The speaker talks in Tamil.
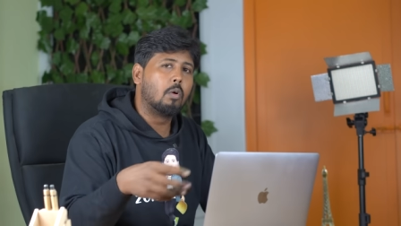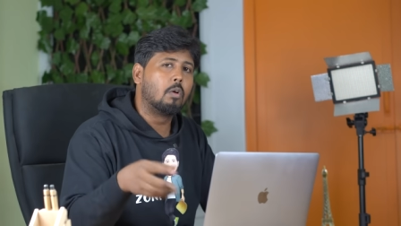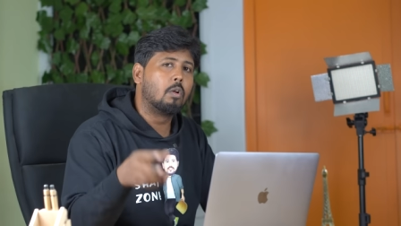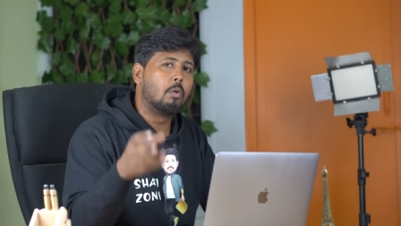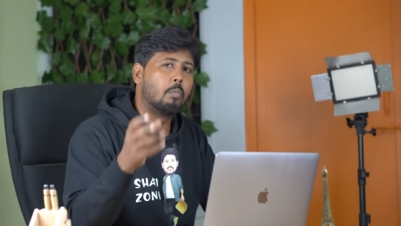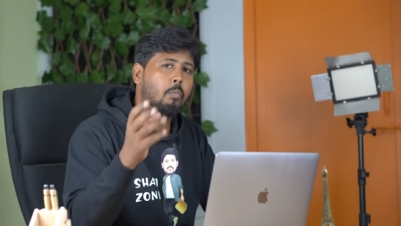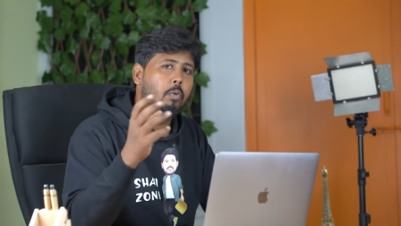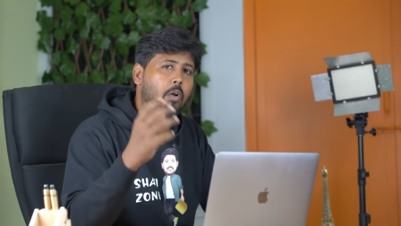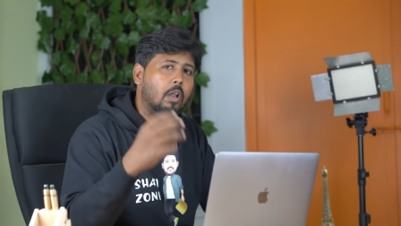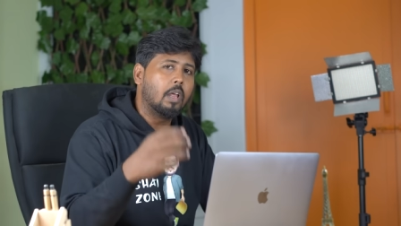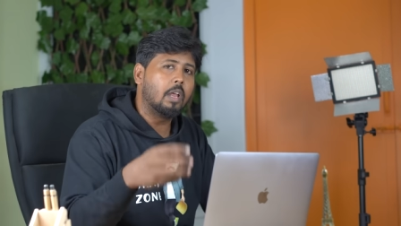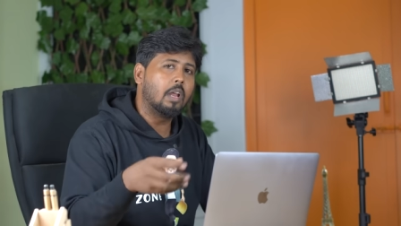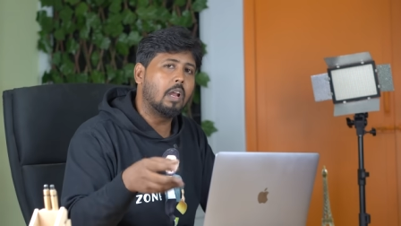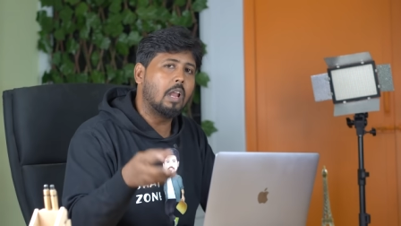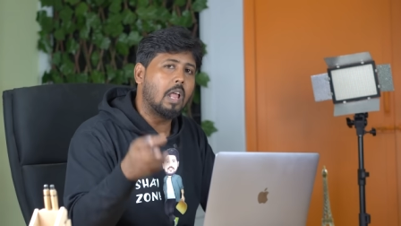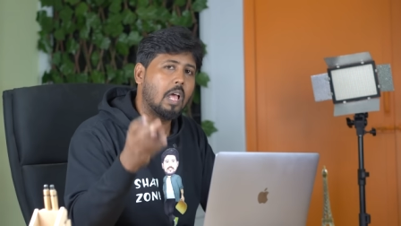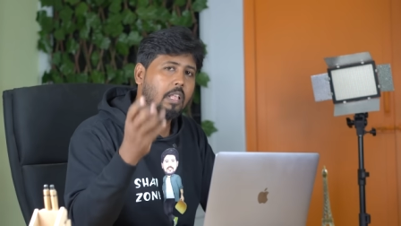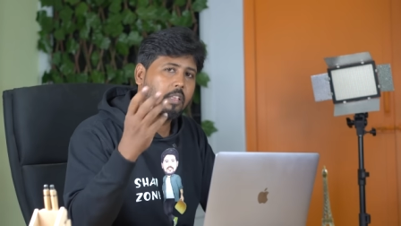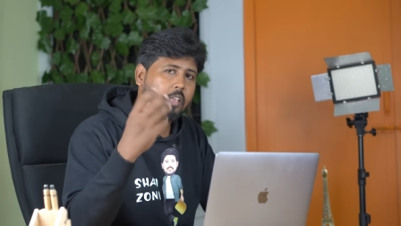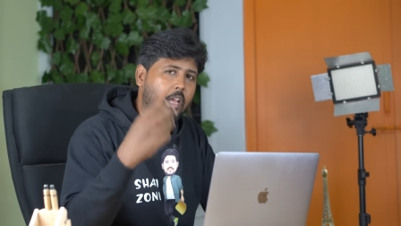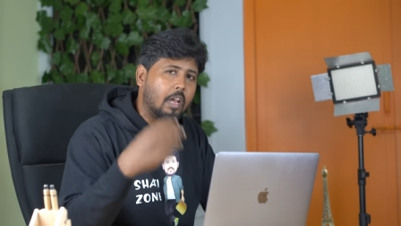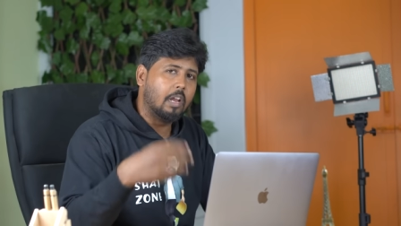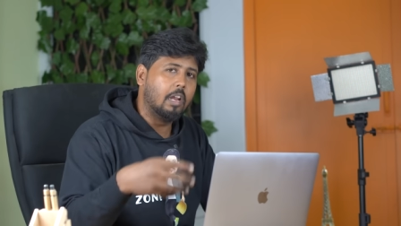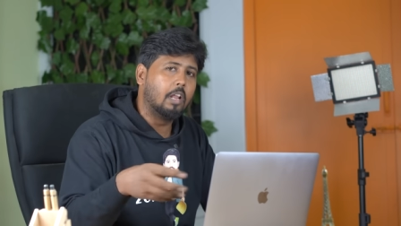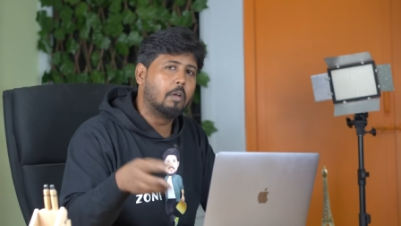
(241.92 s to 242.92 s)
ஒரு ஒரு பிள்ளைங்களா
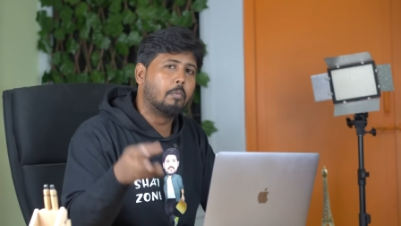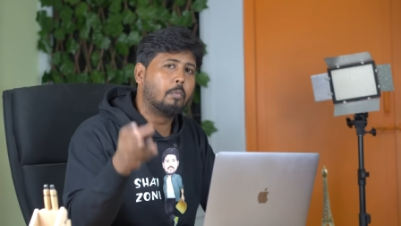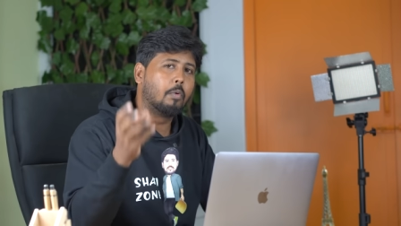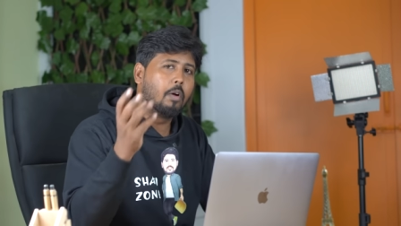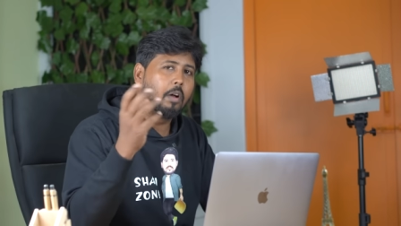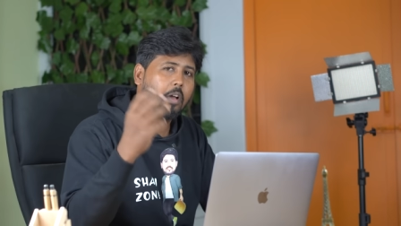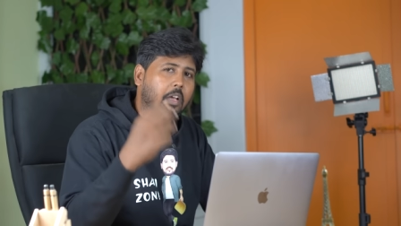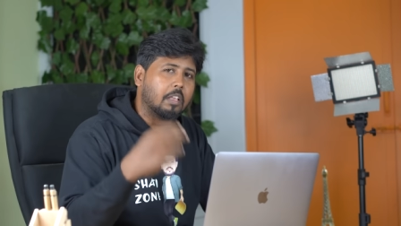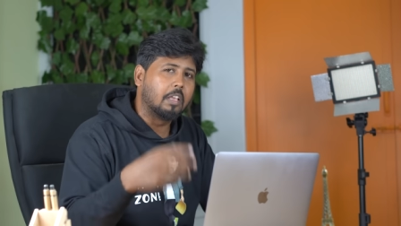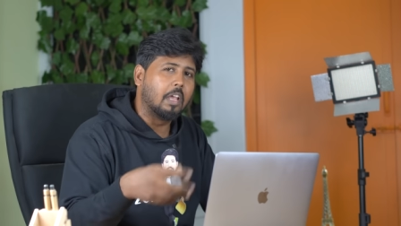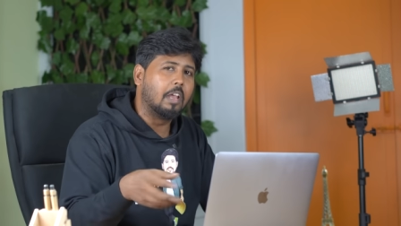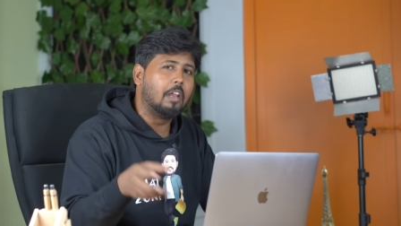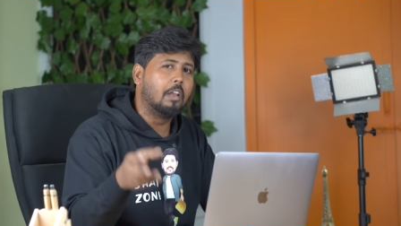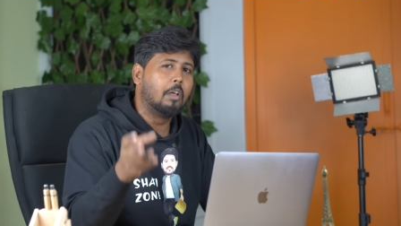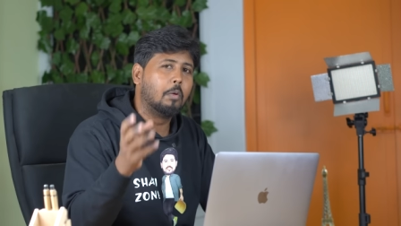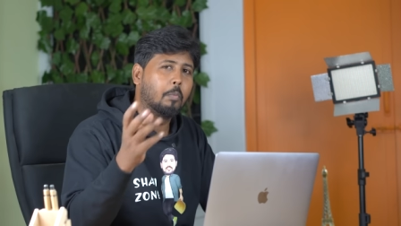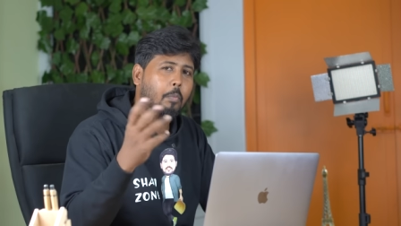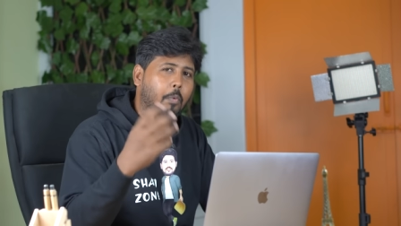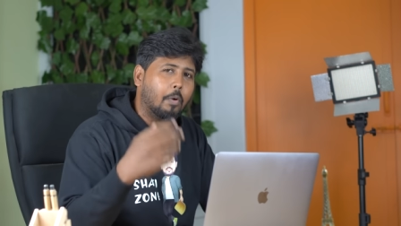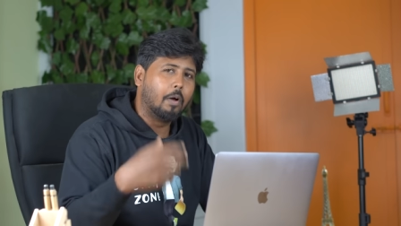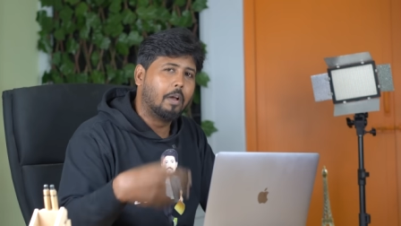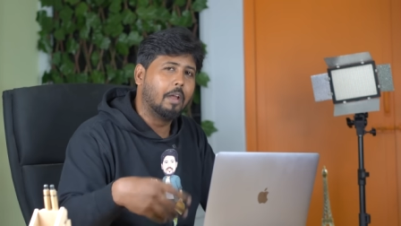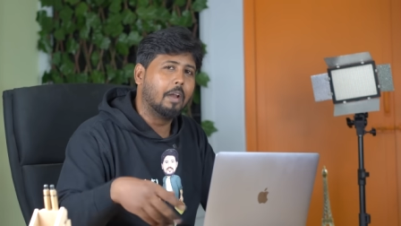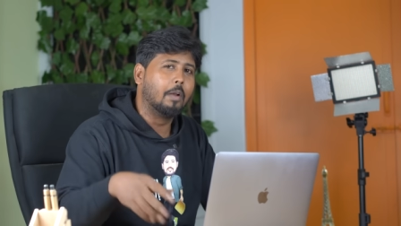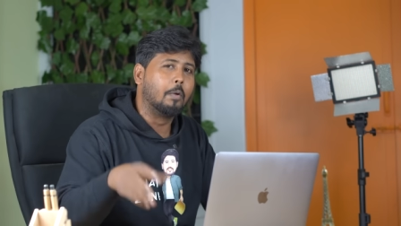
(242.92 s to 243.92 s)
ஜெயிலுக்கு போக
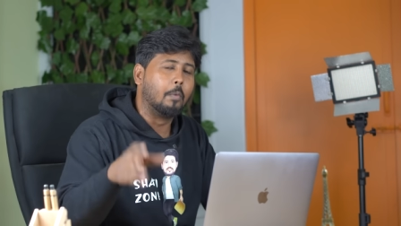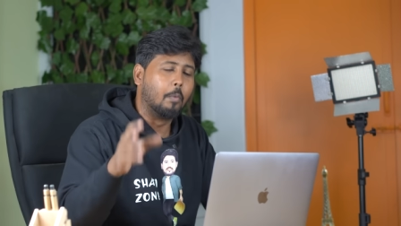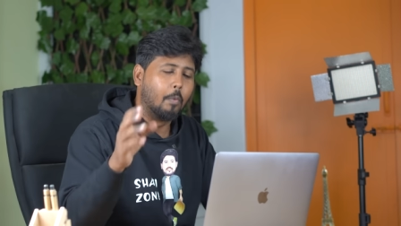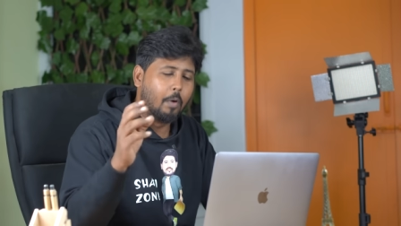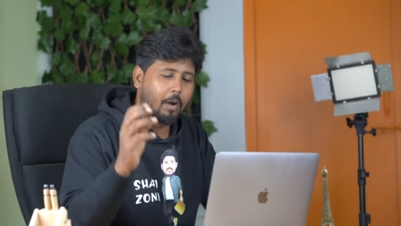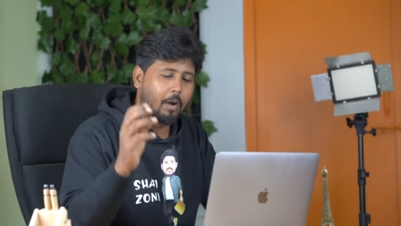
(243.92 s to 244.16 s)
ஜெயிலுக்கு போகன்னு